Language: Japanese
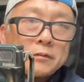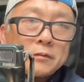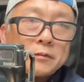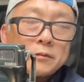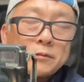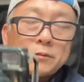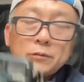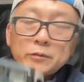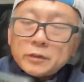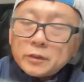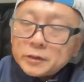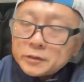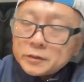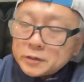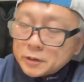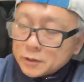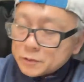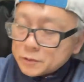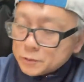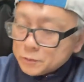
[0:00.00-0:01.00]
こんな感じ
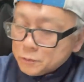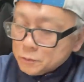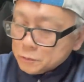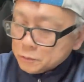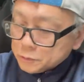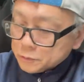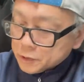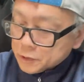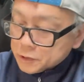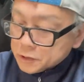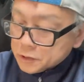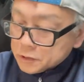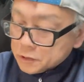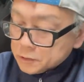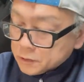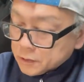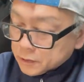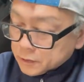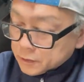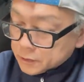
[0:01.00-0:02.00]
でね、すごくね、
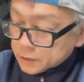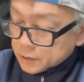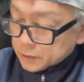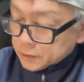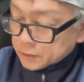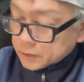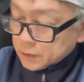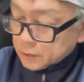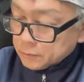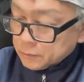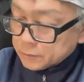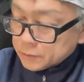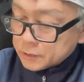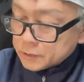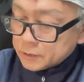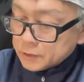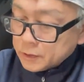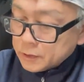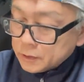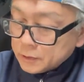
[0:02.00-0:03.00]
静かなシャッター音で
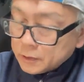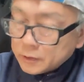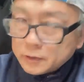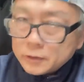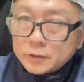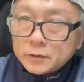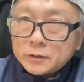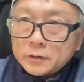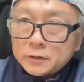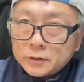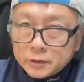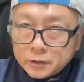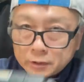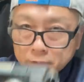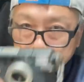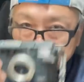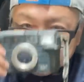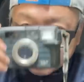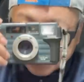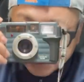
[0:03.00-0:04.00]
すね。
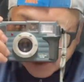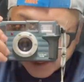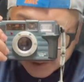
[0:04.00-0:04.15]
でフラッ